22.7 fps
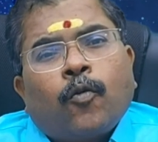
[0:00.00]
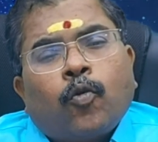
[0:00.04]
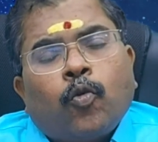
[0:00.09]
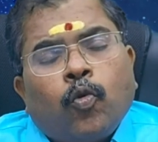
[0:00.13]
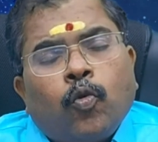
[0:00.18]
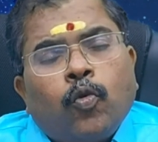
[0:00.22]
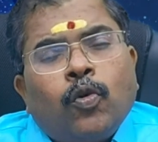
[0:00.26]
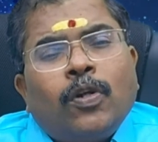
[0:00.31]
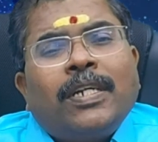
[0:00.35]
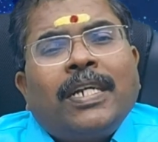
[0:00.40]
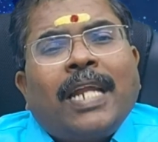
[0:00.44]

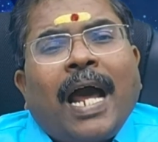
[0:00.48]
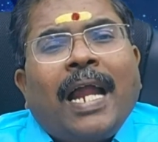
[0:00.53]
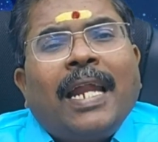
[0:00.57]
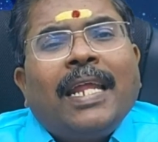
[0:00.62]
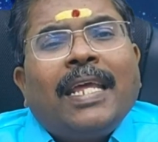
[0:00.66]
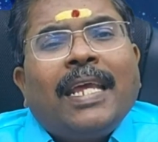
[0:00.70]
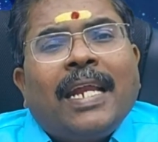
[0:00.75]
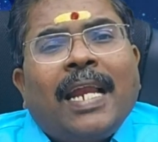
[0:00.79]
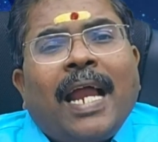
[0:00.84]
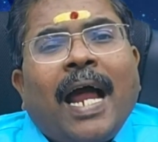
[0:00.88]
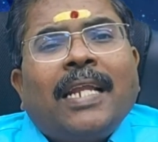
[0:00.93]

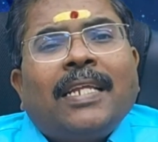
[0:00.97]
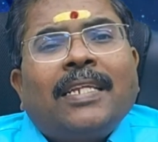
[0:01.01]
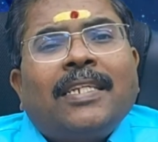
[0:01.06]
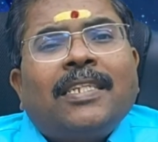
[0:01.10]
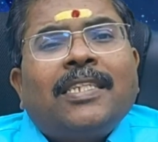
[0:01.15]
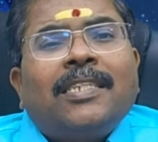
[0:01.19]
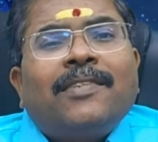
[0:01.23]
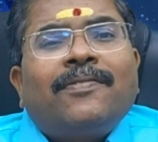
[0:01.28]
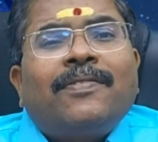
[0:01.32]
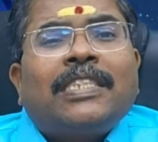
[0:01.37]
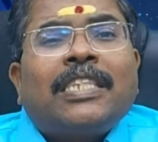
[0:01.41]
கூட்டாளிகளால்
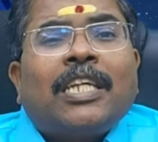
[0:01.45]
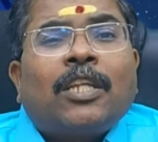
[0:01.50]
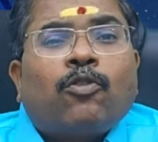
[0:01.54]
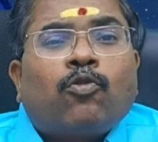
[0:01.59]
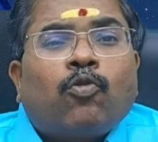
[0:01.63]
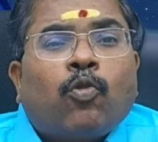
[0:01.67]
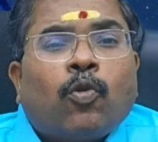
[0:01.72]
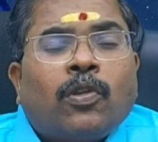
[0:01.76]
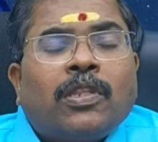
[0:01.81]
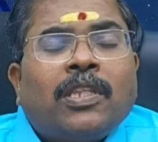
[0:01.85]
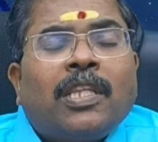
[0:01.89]
இருந்து வந்த
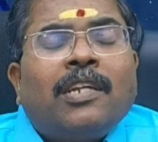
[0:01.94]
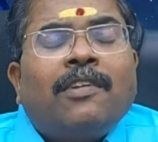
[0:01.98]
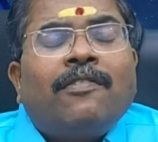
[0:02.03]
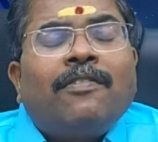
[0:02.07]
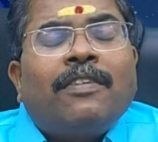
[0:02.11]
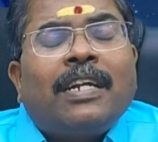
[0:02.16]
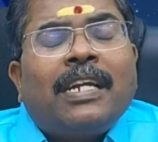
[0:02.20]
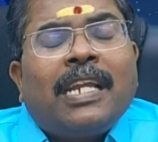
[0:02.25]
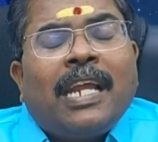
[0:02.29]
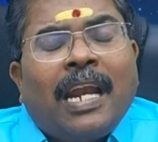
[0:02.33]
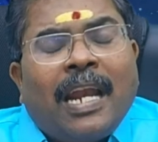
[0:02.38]

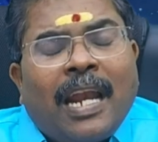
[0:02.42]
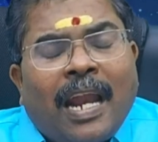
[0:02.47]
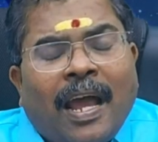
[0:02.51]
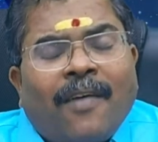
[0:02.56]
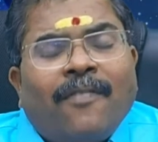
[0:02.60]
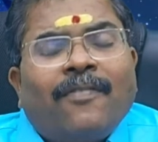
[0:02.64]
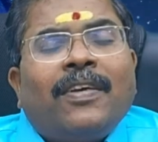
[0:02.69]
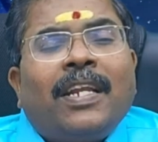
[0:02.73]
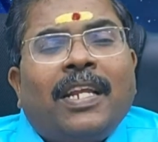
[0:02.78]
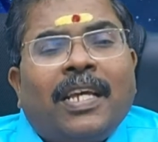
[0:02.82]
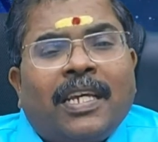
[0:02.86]
தொந்தரவுகள்
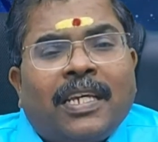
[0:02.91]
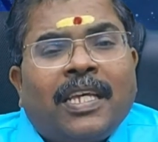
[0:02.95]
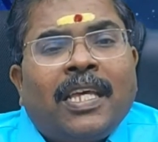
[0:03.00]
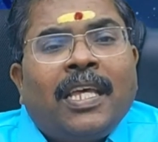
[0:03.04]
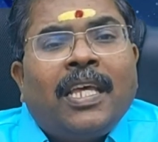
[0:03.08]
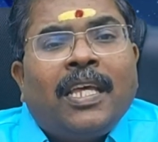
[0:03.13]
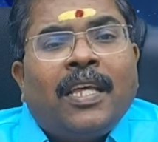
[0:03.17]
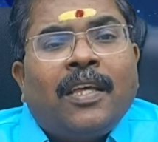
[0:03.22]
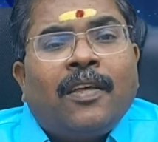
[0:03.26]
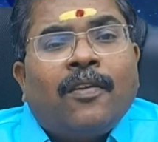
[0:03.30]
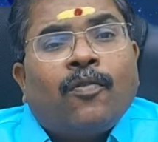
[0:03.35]
எல்லாம்
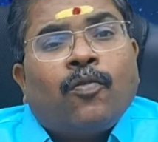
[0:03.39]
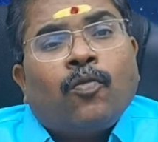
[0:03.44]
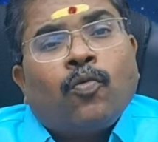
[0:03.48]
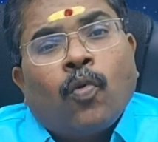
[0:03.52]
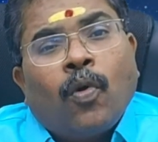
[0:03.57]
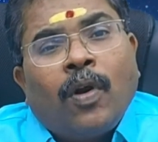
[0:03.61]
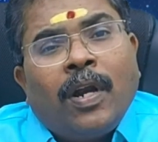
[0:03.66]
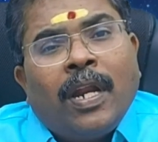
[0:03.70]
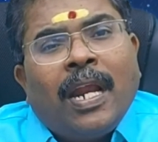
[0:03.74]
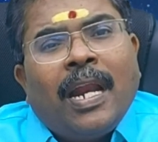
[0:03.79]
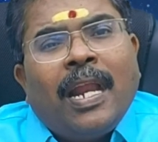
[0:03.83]
விலகி
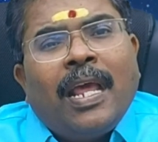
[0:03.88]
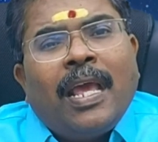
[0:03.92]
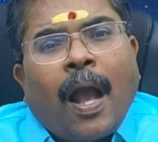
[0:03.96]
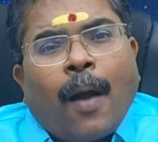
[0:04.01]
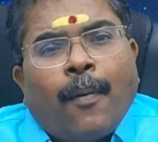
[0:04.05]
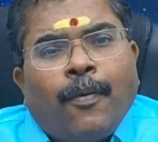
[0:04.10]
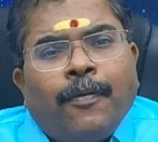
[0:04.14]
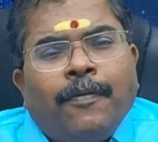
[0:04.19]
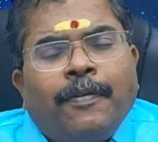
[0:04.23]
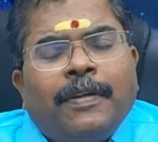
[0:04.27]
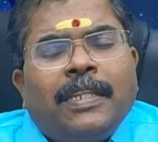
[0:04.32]
தொழிலை
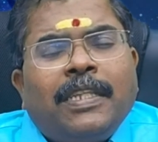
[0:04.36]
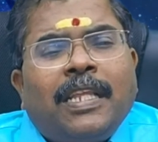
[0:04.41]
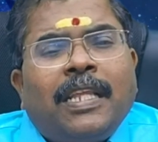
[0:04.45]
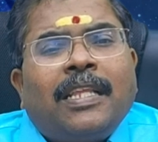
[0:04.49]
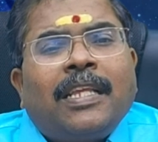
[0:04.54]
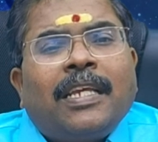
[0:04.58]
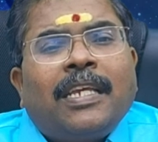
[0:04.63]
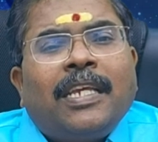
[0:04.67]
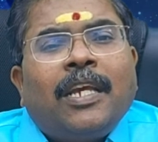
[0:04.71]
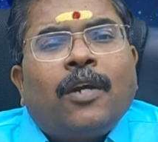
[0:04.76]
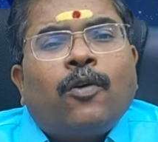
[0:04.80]
அபிவிருத்தி
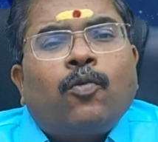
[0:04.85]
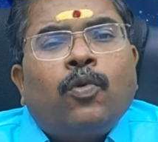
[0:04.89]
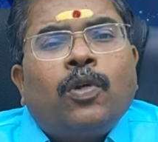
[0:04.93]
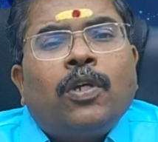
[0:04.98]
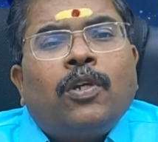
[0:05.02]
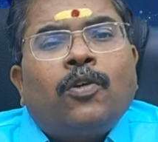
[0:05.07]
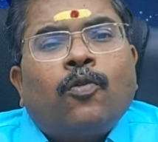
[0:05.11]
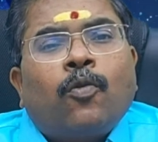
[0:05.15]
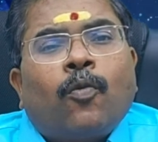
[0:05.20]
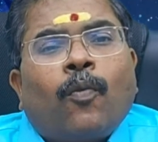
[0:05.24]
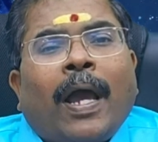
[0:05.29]

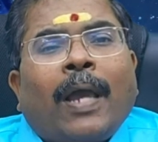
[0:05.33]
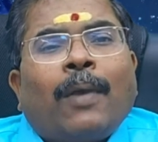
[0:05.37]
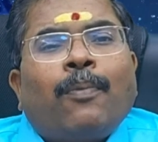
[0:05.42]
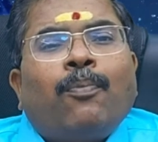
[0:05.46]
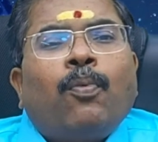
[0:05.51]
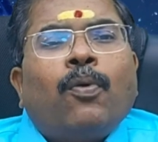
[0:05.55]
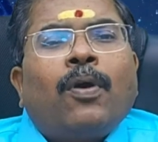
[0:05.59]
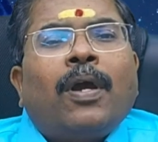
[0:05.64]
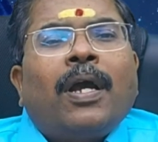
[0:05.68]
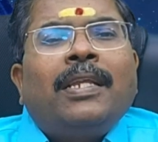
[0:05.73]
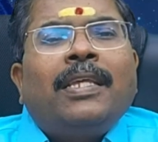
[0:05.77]
செய்யக்கூடிய ஒரு
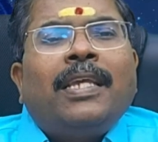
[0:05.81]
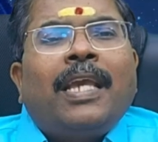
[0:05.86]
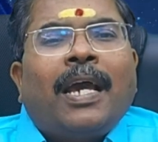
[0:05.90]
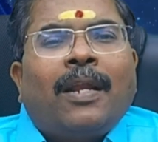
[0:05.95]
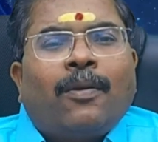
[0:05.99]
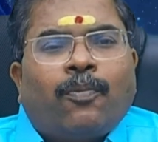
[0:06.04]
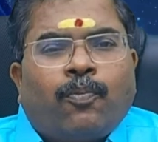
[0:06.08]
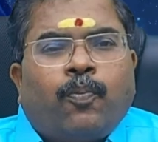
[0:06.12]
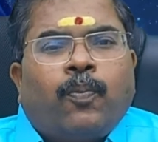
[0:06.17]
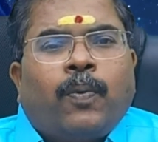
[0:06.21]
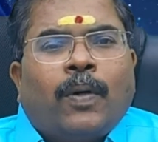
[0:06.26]
வாய்ப்புகள்
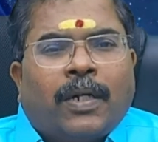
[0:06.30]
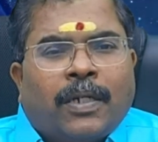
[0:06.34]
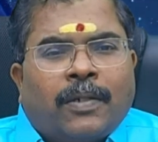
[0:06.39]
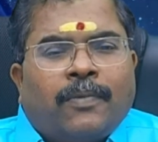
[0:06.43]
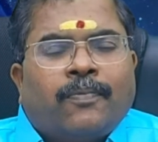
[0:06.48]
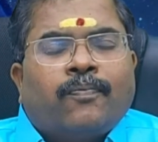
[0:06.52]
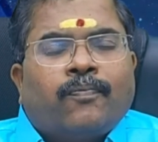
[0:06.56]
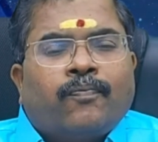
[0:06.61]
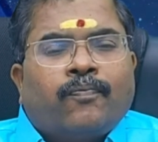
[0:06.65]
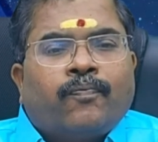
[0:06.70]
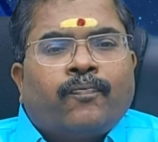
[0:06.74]

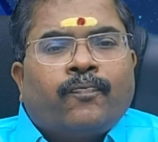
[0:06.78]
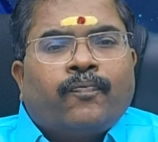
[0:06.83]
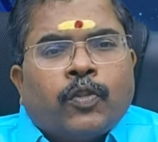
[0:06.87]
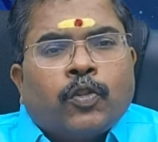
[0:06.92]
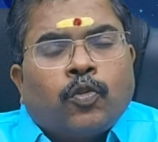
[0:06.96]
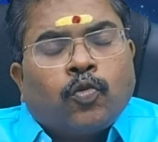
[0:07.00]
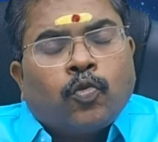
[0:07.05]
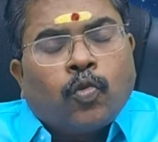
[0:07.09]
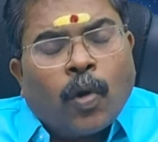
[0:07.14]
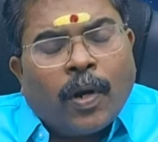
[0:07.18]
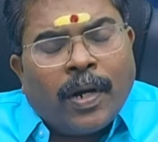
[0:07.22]
ஏற்படும்
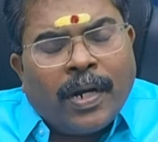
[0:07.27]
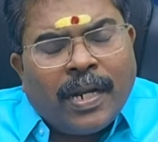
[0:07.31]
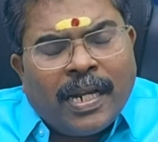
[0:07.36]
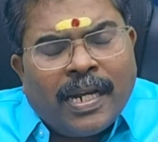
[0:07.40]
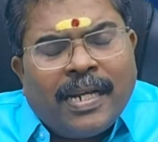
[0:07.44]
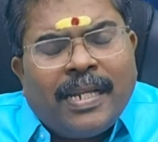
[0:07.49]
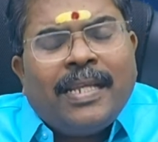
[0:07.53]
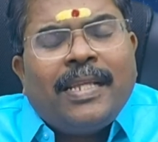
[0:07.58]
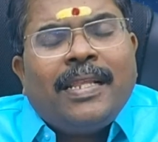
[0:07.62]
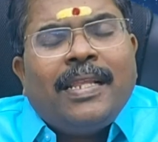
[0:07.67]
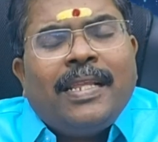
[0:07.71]

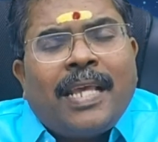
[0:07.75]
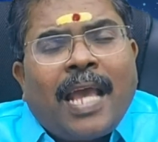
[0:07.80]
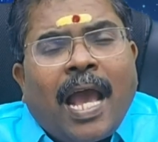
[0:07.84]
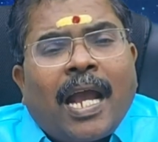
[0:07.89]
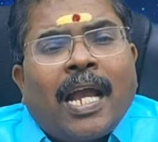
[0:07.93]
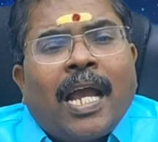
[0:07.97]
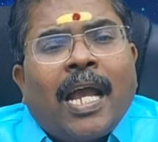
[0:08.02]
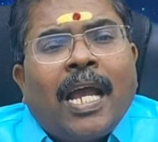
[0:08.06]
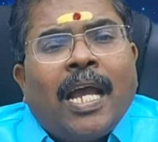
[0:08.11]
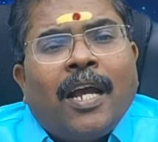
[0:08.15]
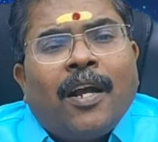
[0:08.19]
தொழில்
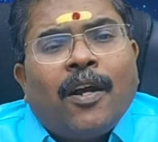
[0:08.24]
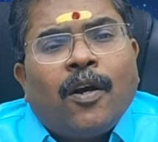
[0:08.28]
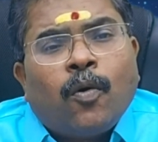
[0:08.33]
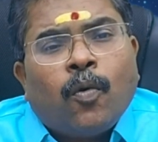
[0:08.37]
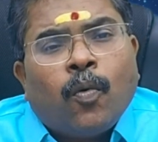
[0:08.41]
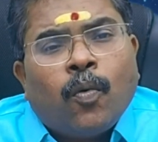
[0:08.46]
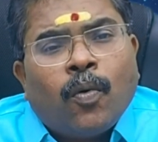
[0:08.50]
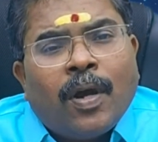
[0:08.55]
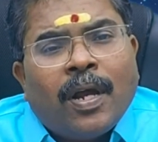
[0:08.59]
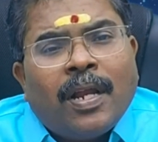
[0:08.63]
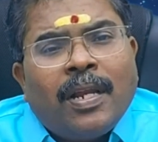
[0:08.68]
ரீதியாக
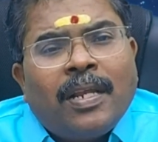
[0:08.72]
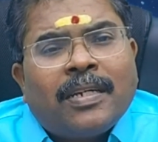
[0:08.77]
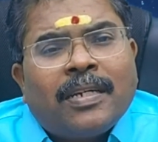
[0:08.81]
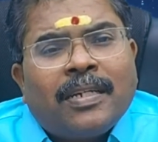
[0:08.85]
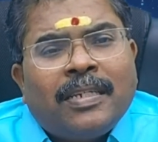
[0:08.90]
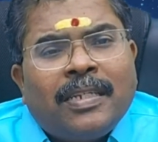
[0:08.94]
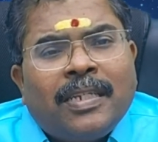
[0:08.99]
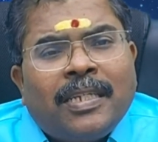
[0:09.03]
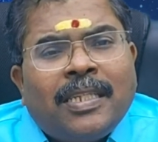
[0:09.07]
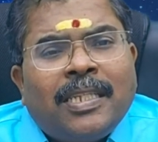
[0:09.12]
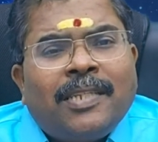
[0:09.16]
உங்களுக்கு
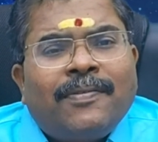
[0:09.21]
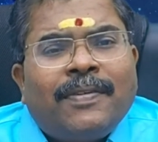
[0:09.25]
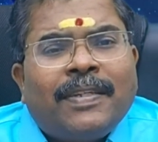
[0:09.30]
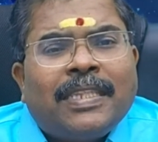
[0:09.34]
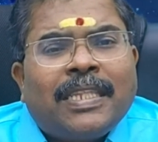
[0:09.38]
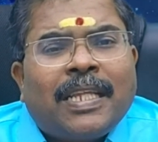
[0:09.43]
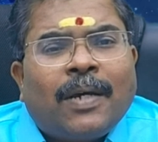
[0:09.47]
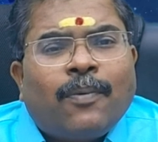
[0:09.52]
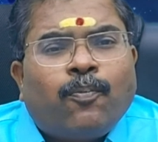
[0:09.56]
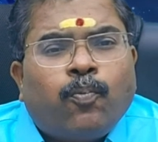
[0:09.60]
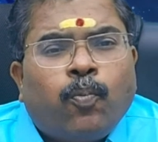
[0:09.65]
இருந்து
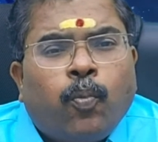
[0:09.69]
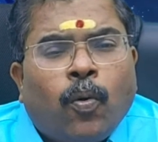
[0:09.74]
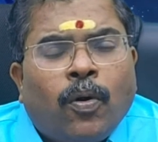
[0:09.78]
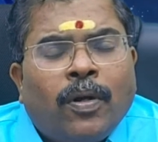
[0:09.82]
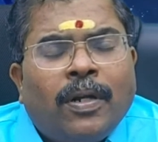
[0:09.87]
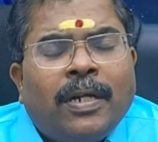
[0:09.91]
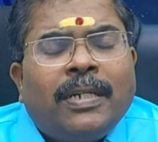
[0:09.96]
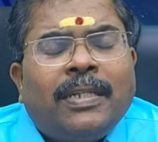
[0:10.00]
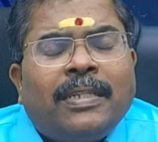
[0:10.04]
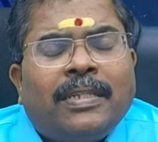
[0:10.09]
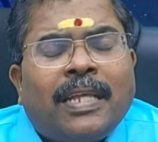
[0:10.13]
வந்த
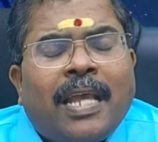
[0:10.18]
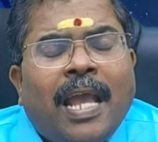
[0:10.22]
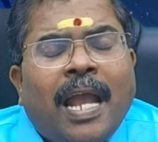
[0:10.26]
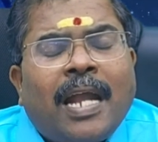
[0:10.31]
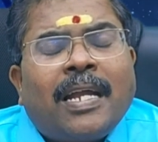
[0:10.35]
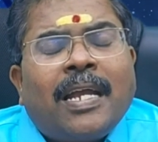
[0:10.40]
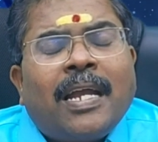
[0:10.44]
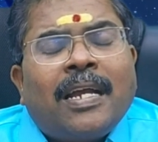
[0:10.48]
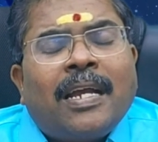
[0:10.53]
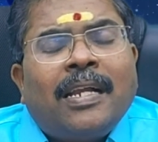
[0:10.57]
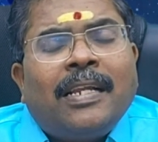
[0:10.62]

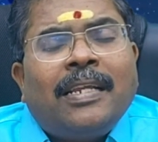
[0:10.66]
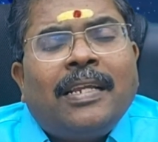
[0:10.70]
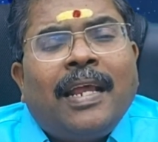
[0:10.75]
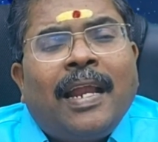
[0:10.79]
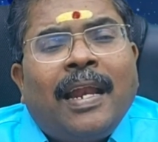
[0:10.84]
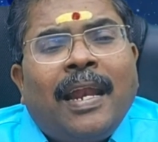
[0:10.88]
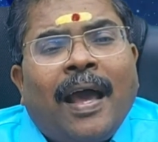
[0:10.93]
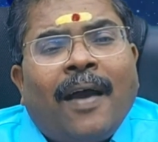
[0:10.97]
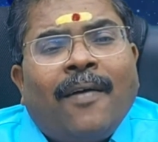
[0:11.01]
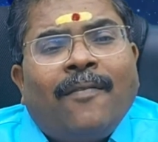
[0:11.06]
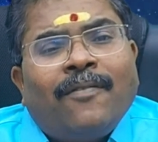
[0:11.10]
பொருட்தேக்கங்கள்
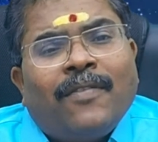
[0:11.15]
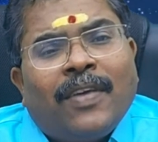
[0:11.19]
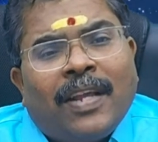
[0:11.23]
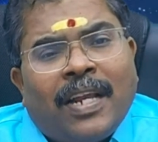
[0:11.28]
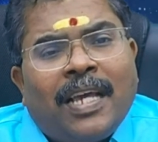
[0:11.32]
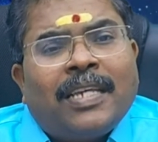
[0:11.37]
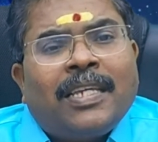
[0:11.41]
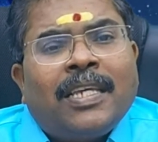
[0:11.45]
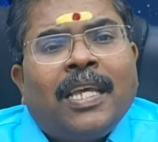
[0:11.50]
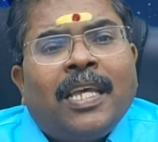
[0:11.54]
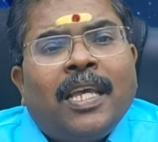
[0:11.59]
எல்லாம்
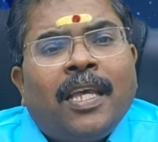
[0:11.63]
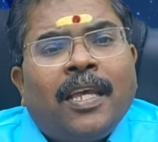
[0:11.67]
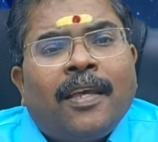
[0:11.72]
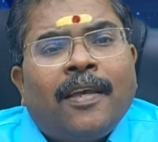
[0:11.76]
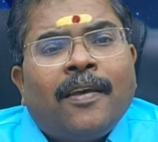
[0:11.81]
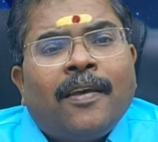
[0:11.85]
விலகி